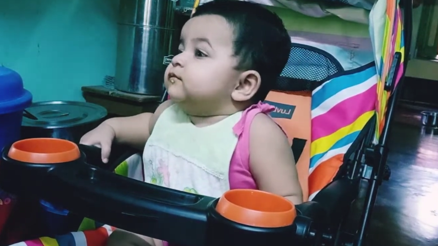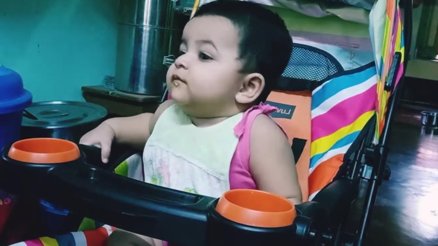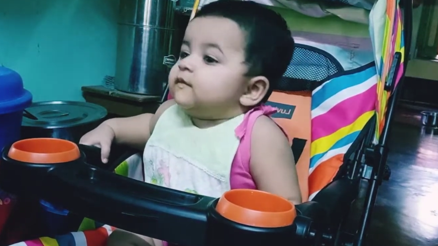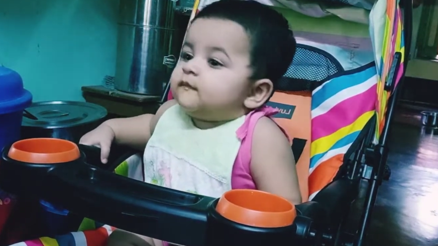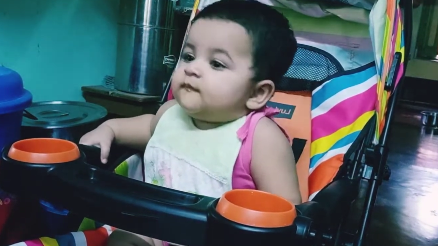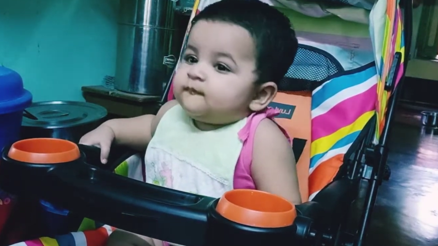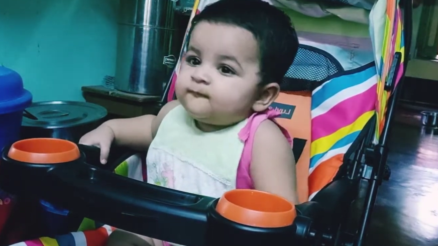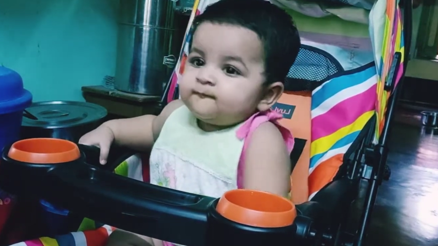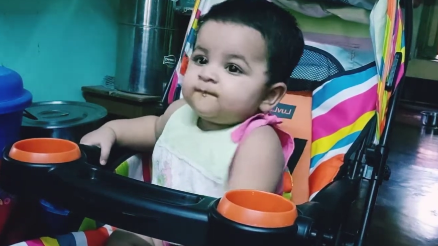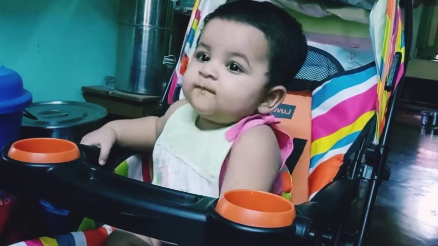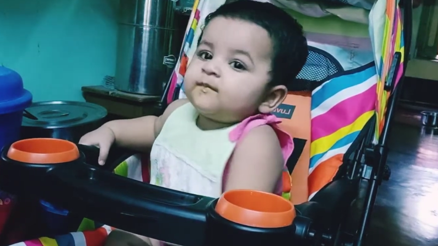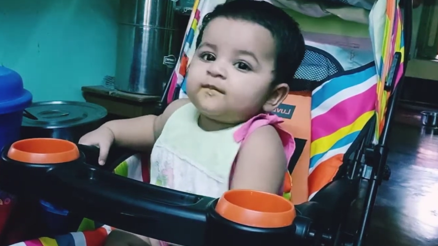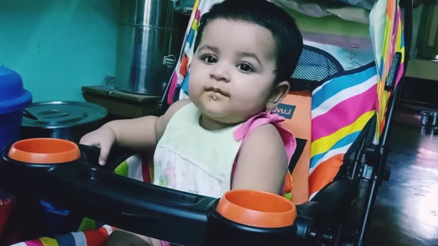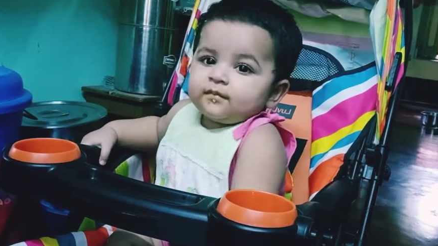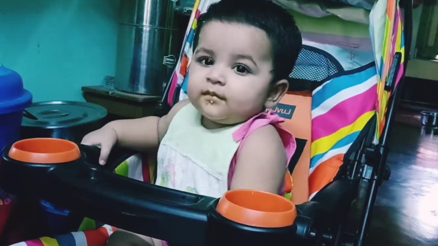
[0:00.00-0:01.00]
কীভাবে
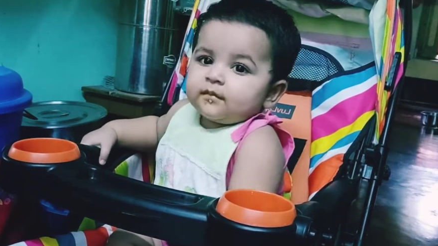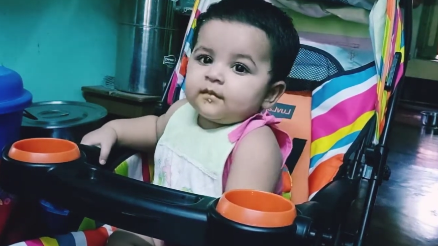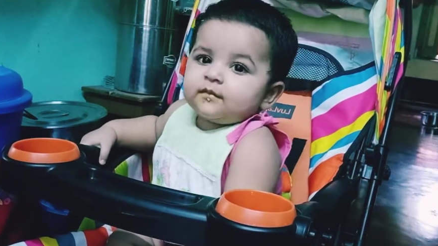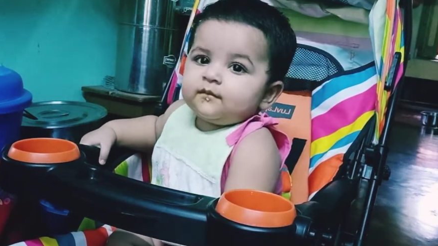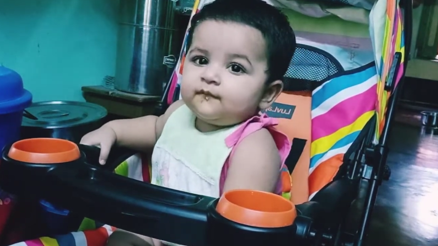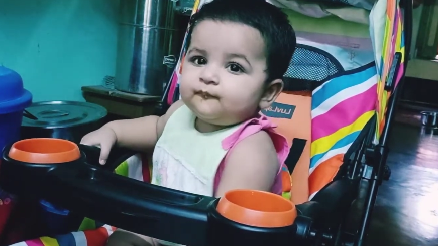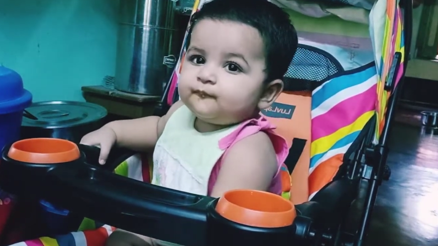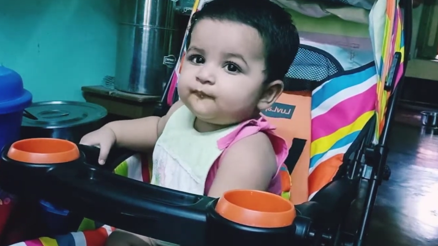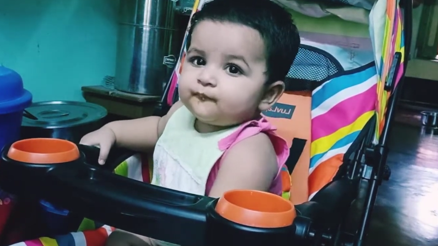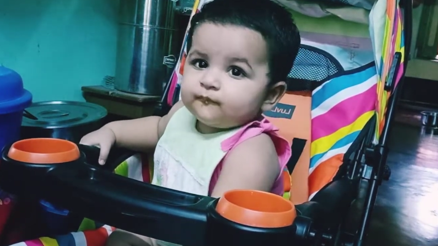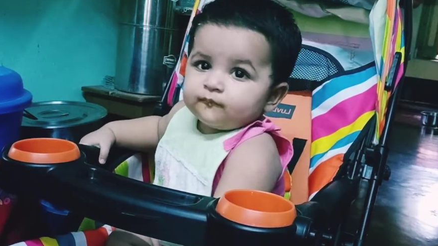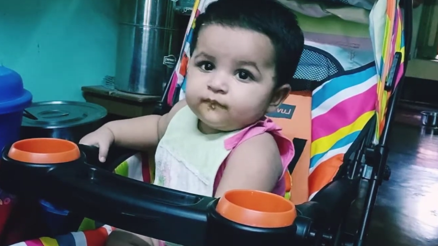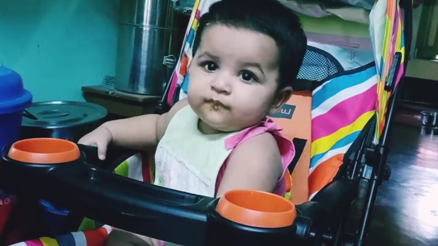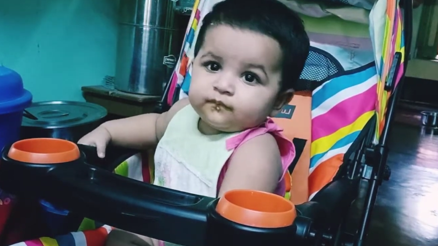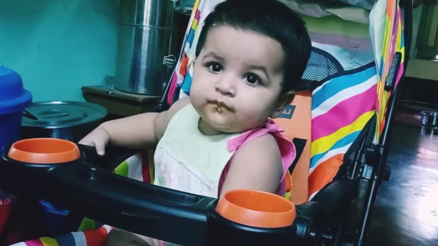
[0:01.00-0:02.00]
চিবিয়ে খাবার খেতে হয় সেটা
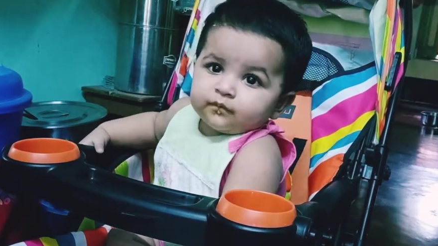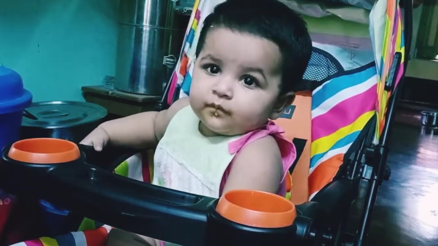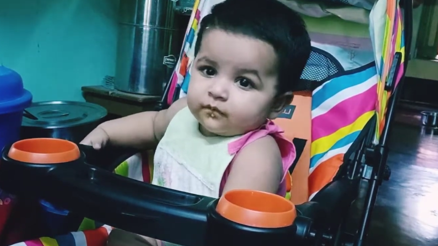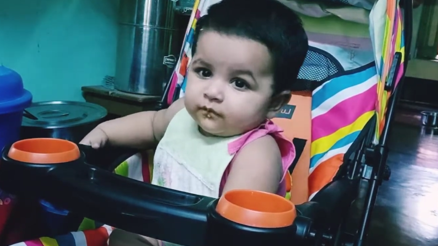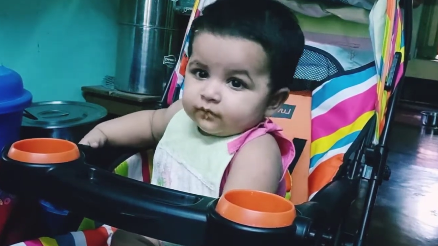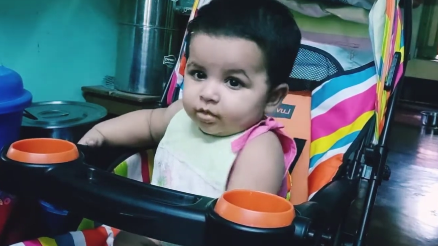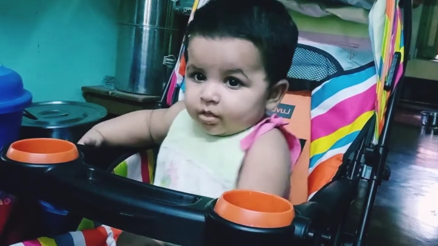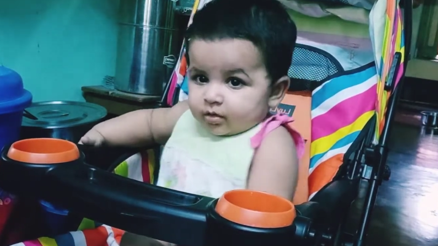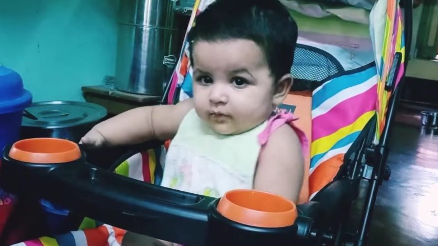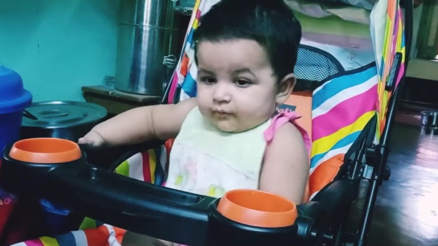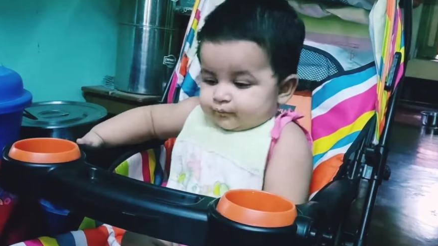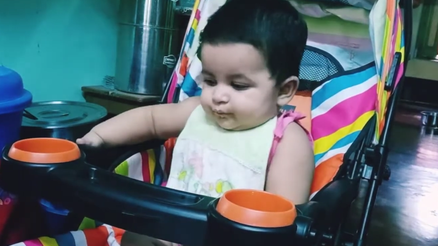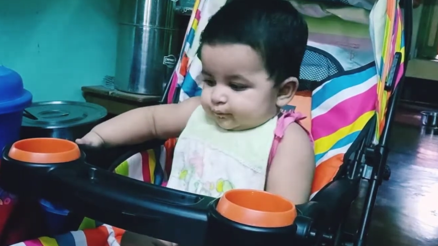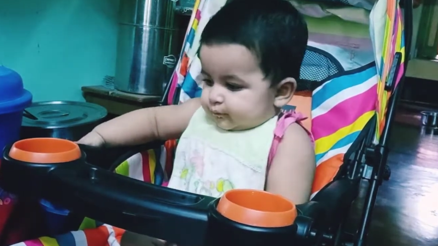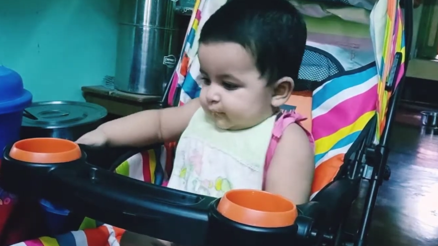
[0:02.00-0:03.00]
শেখে
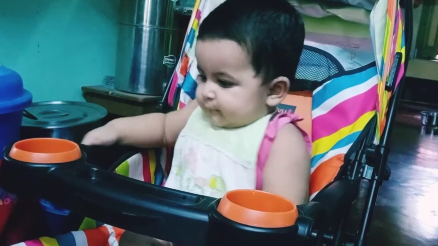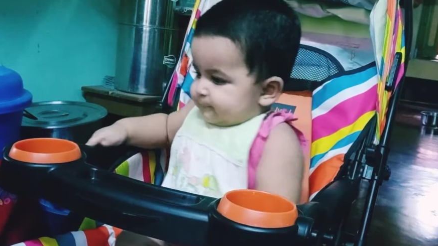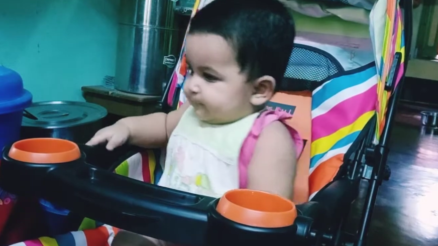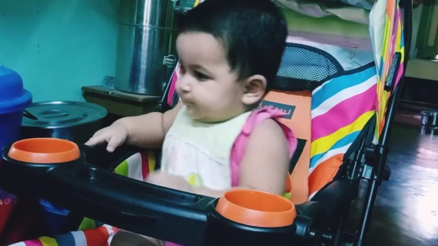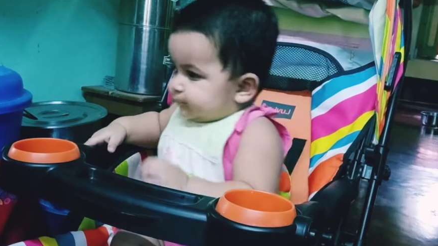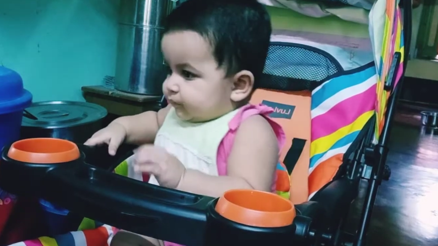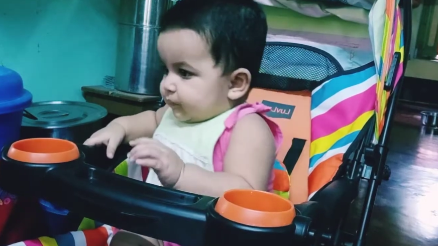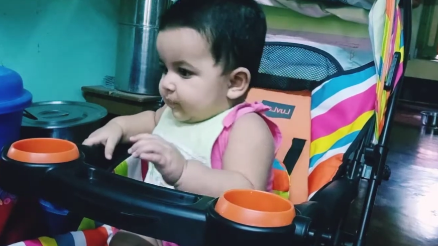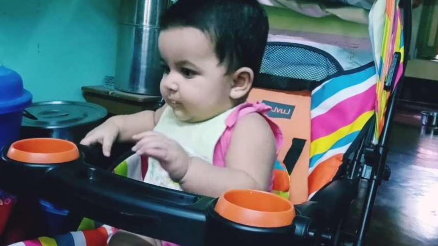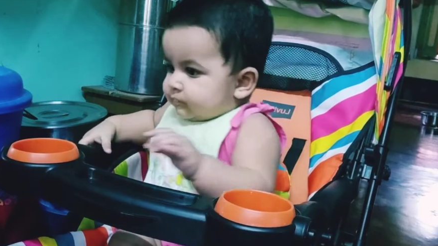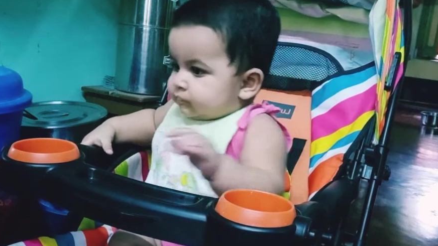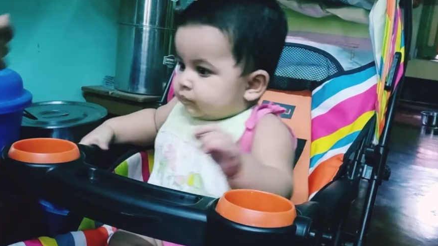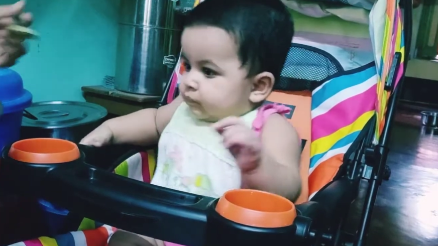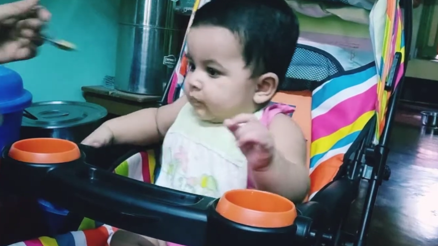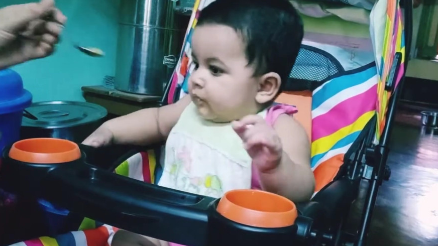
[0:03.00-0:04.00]
তো তোমরাও চেষ্টা করো
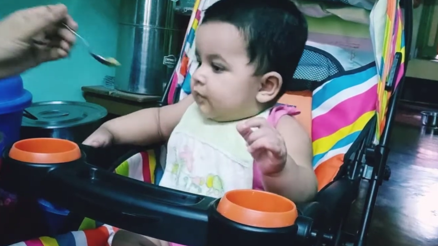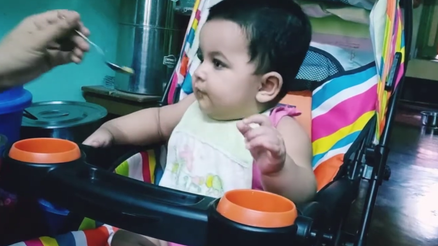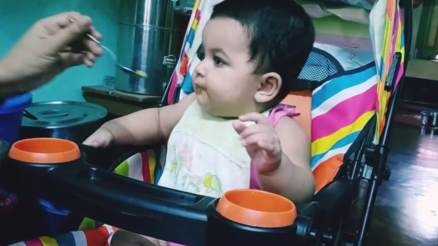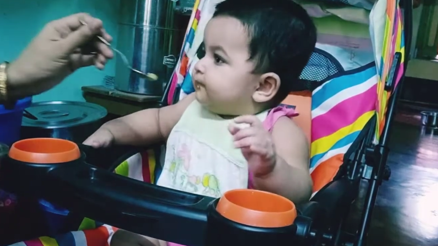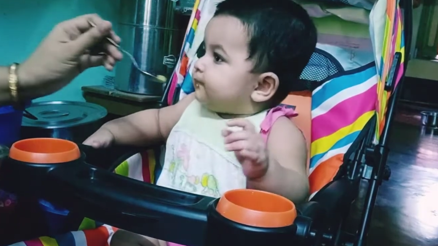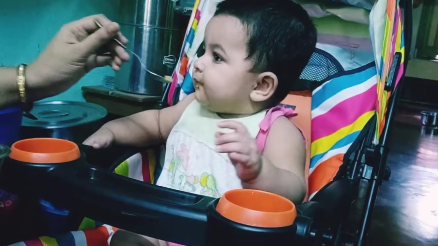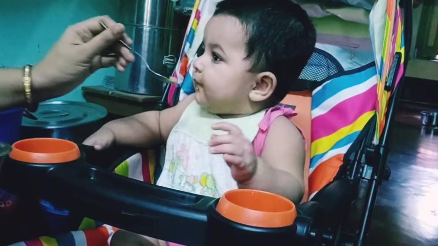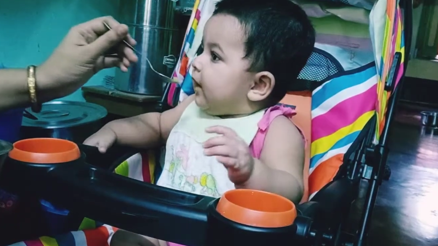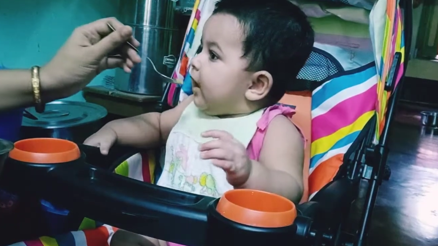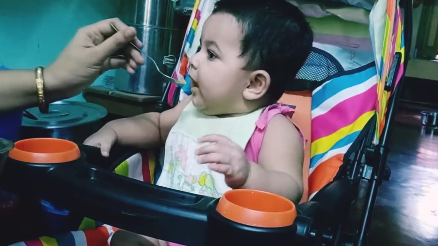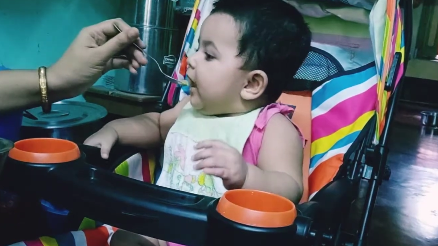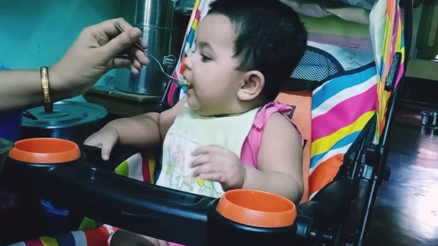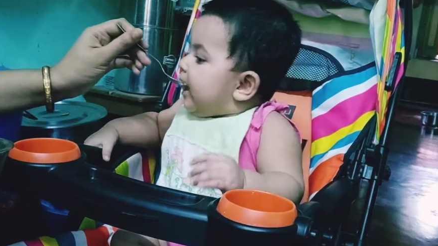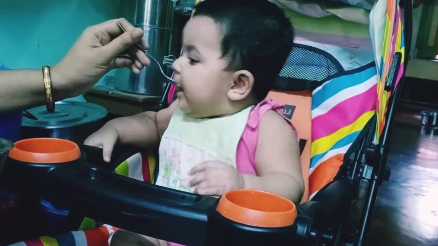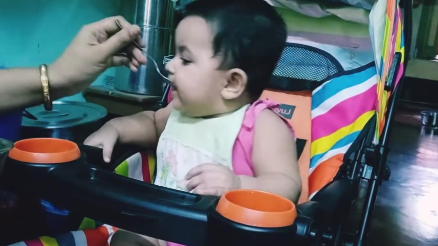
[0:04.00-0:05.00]
এইভাবে কিছুটা
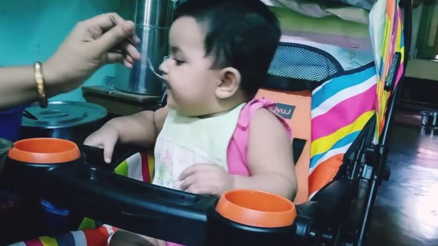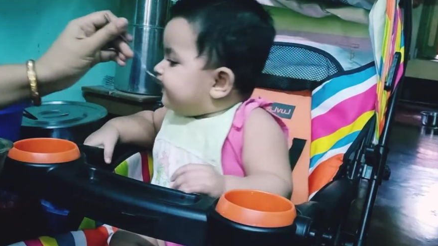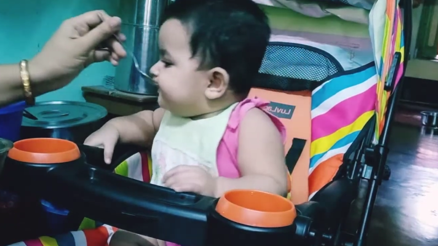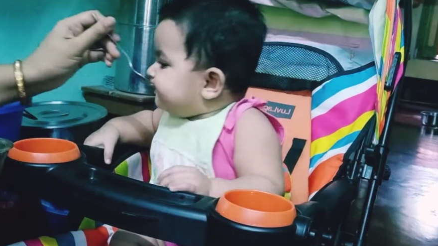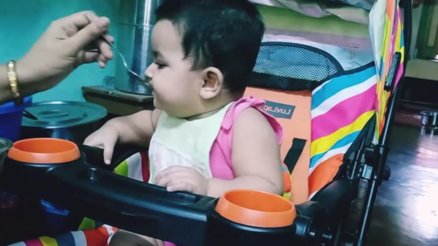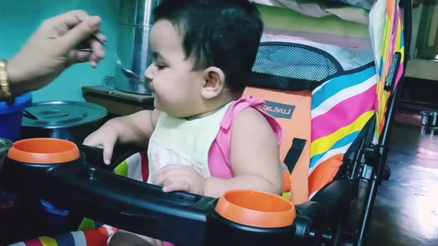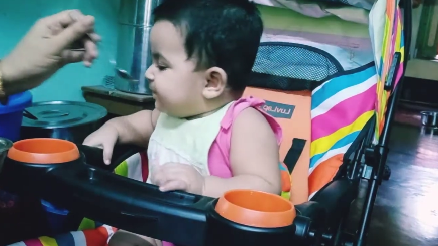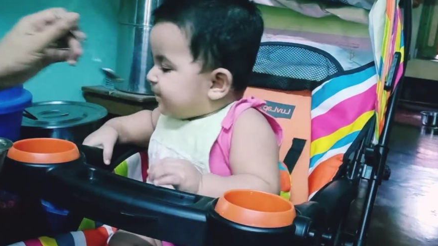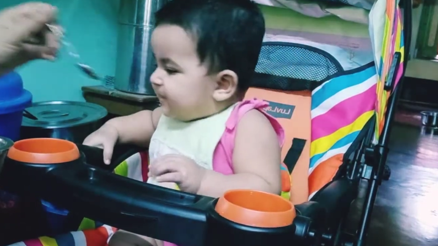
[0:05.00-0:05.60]
খাওয়ানো তাতে